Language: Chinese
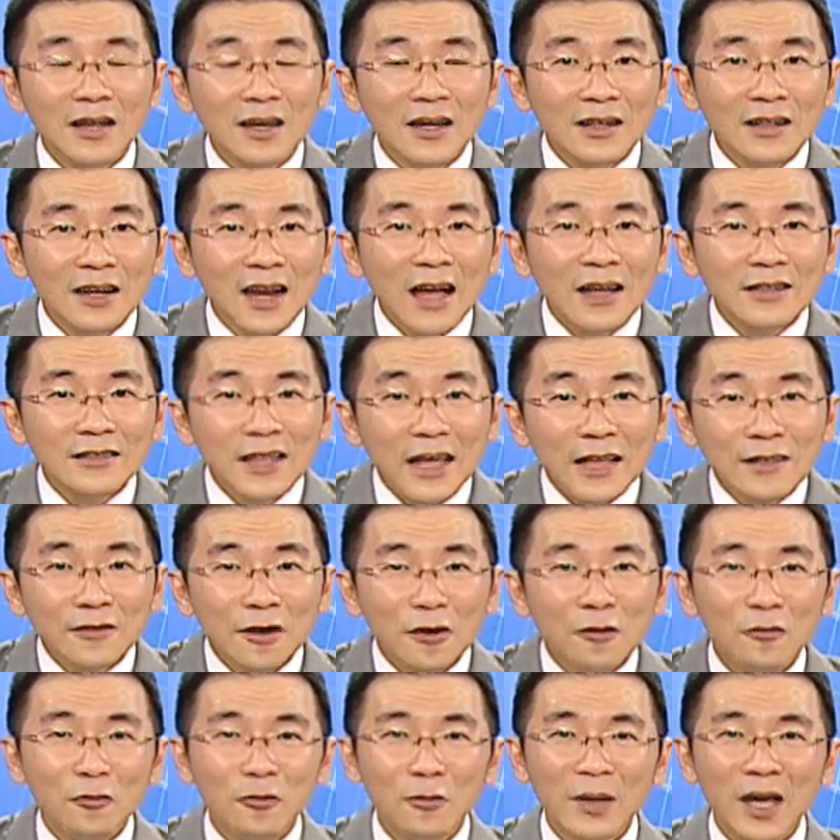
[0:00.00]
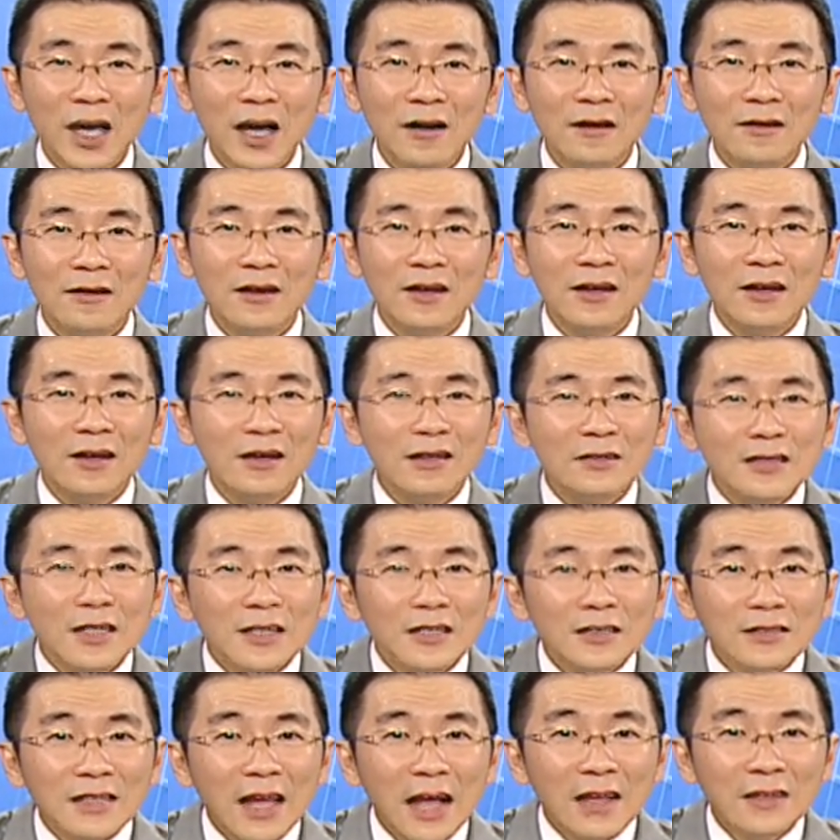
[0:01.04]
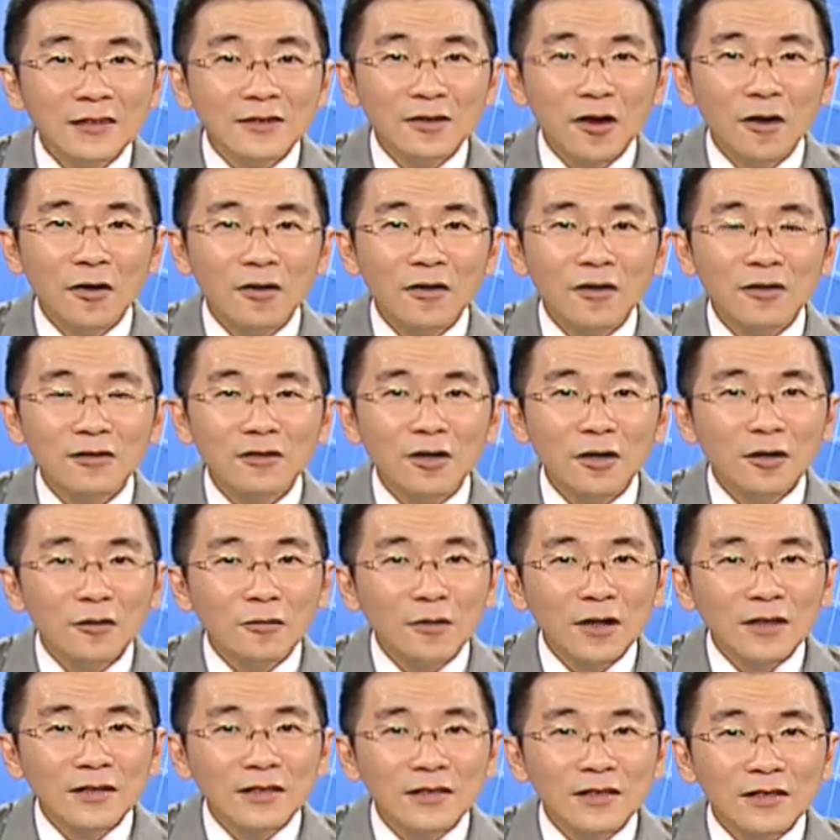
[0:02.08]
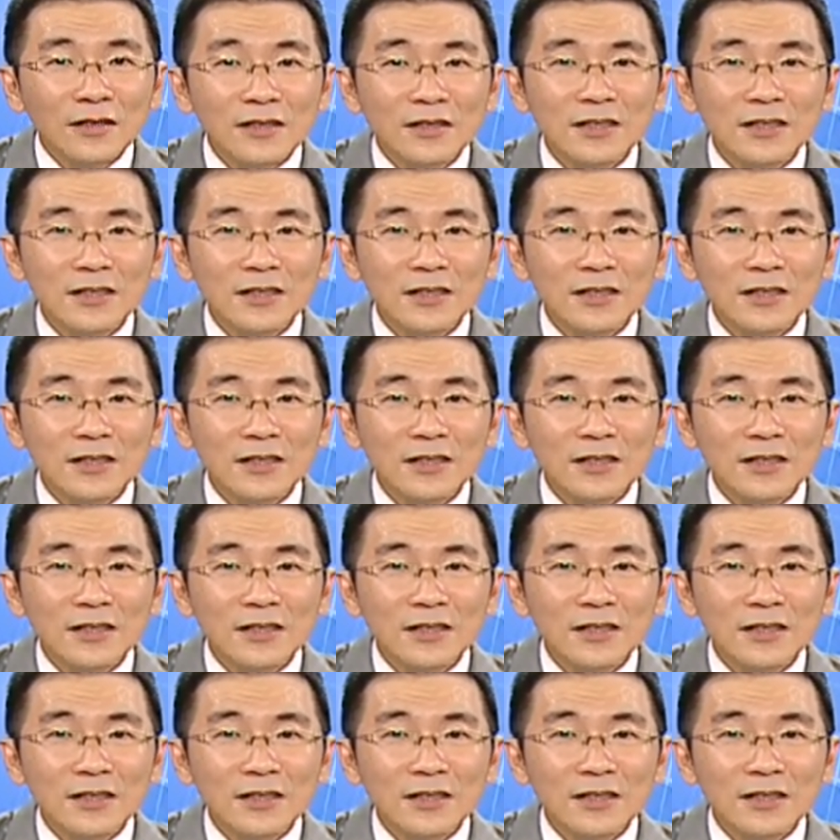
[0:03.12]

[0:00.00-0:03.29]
哪三种股票？这三种都是我之